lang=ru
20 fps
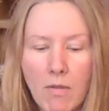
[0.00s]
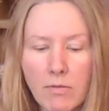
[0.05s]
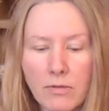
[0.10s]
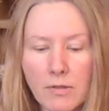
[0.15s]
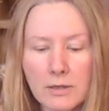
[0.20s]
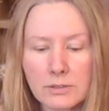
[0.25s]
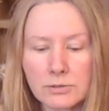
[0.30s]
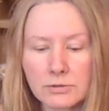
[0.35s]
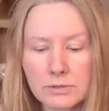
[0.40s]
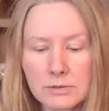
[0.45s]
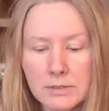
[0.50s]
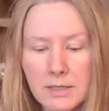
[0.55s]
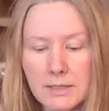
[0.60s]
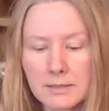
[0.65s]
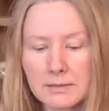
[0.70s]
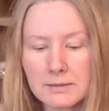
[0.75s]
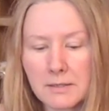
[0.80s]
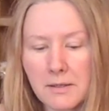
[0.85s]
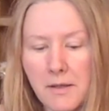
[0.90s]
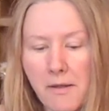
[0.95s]
Так что,
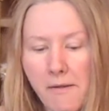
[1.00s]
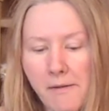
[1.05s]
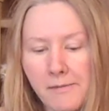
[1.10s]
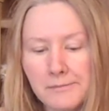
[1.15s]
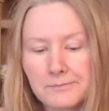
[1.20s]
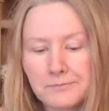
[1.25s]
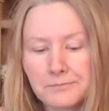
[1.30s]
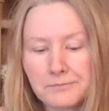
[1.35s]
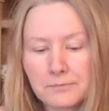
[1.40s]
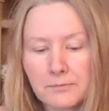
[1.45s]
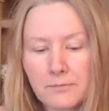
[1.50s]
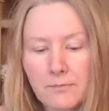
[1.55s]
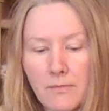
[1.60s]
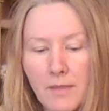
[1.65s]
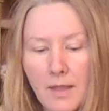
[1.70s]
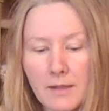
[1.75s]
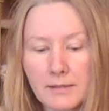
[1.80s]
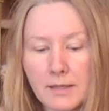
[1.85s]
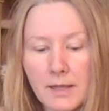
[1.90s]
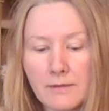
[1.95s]
знаете,
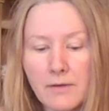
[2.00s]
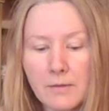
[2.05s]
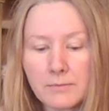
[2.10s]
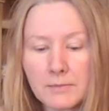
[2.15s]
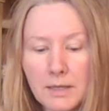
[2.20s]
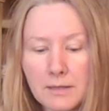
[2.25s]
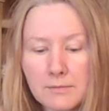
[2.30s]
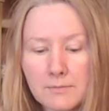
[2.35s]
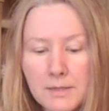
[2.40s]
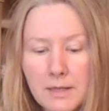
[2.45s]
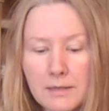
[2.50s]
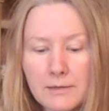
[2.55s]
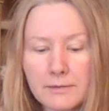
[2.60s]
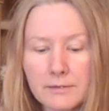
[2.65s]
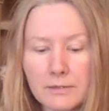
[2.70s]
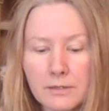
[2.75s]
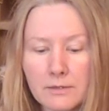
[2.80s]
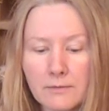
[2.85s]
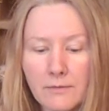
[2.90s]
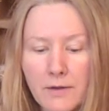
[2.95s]
это я вам так
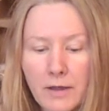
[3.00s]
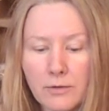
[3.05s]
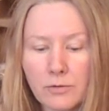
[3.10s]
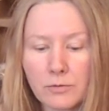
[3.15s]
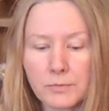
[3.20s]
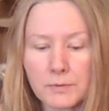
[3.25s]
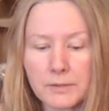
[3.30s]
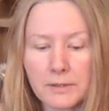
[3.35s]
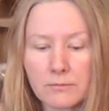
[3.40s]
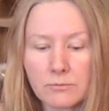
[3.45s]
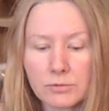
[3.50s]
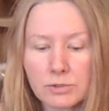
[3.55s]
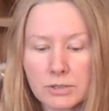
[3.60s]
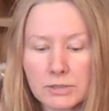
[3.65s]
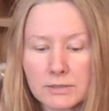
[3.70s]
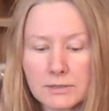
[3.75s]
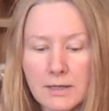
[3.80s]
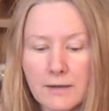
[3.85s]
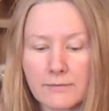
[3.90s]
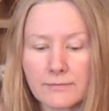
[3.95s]
миленько говорю, потому
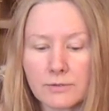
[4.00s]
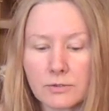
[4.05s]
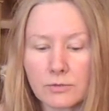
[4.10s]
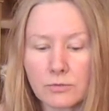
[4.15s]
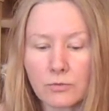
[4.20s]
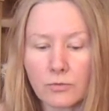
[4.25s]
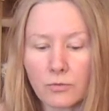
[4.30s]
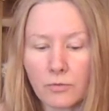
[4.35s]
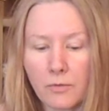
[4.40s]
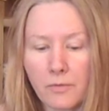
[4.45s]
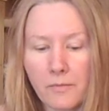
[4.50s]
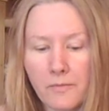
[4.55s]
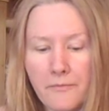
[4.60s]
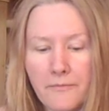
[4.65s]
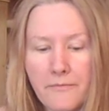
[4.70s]
что завтракаю.